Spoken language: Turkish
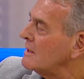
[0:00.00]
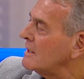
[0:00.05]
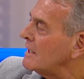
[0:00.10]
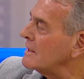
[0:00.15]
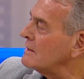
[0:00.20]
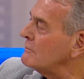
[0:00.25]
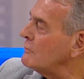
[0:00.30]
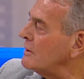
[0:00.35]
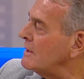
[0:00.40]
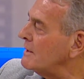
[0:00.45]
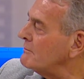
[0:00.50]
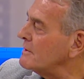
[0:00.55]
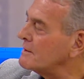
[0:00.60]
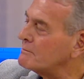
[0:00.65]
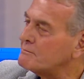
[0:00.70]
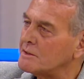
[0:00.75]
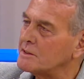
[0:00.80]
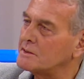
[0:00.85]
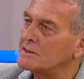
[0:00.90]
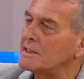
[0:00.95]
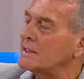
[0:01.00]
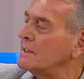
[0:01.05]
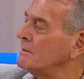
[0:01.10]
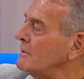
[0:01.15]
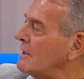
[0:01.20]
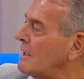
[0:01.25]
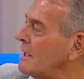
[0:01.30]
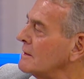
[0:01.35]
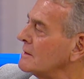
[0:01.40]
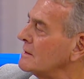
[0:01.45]
hani böyle bir pıhtı
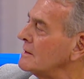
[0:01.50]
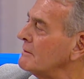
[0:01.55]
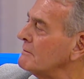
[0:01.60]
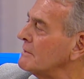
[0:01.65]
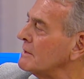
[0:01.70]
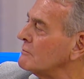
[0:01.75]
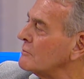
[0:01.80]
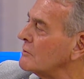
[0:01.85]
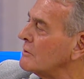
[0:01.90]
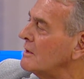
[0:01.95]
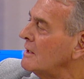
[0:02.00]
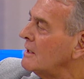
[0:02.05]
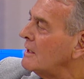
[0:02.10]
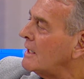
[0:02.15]
gibi algılamayın bunu.